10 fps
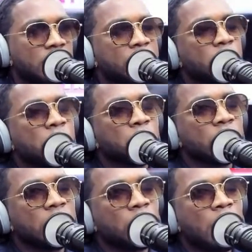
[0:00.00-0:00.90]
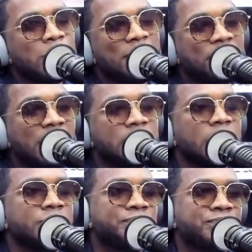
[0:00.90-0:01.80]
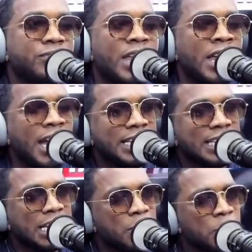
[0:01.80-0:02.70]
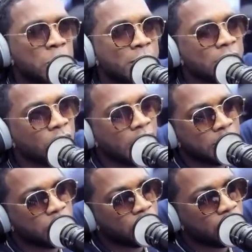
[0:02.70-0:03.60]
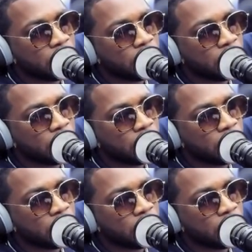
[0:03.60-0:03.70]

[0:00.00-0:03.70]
Pero como te digo, hay una falta. Es tan tal, vamos a olvidarnos de eso.